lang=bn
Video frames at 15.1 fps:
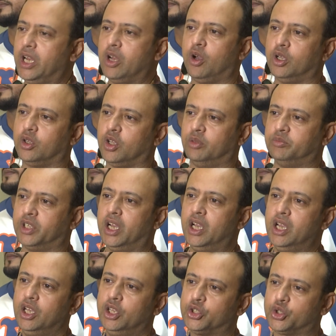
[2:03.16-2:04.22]
ঋণ হয়তো আমরা
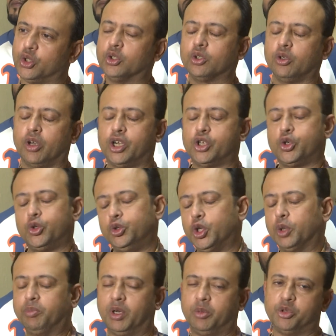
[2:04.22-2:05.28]
শোধ করার
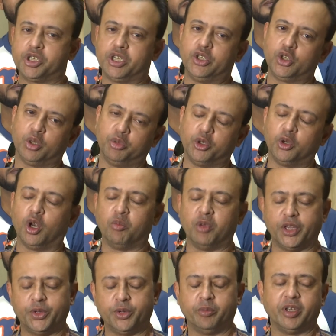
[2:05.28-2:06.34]
সুযোগ পাবো সেই ছবিগুলোর
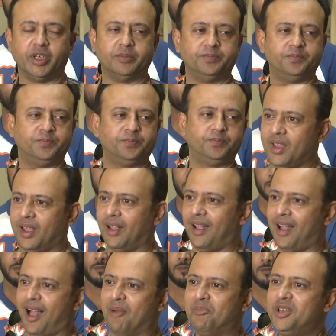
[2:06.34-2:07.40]
মাধ্যমে
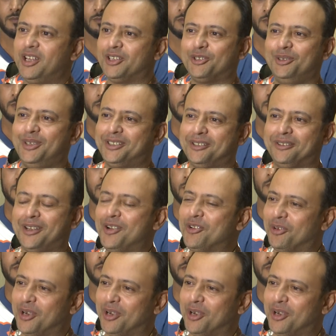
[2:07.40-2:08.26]
আমি আসলে চিত্রায়ন